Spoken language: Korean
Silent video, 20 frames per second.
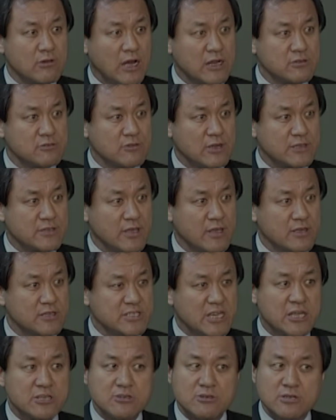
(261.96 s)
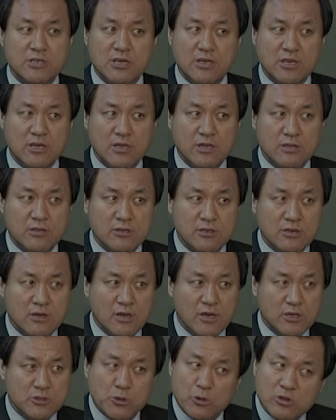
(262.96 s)
하는 줄 아세요? 재정이
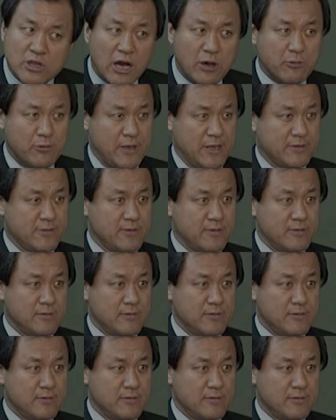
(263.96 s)
좋다고 해서.